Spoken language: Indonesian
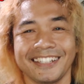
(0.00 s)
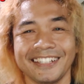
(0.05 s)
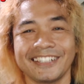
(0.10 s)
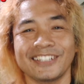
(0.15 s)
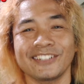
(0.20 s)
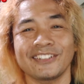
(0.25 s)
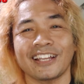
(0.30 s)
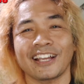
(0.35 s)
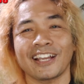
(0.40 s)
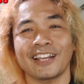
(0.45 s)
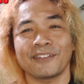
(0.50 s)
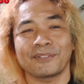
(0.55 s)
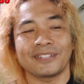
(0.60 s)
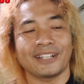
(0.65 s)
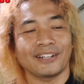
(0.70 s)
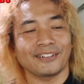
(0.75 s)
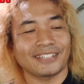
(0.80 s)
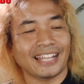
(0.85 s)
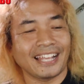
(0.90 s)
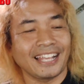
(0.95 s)
itu yang nggak punya
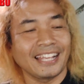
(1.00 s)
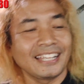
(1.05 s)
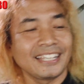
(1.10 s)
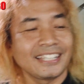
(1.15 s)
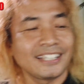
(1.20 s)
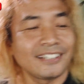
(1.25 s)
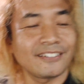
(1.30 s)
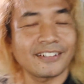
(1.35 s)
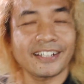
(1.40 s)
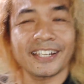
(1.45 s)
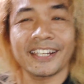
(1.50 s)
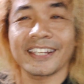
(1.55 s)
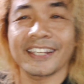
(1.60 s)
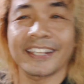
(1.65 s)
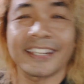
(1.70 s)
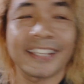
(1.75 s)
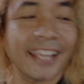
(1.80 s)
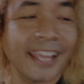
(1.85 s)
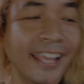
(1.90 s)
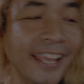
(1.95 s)
otak. Oke
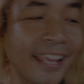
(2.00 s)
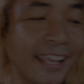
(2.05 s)
ya.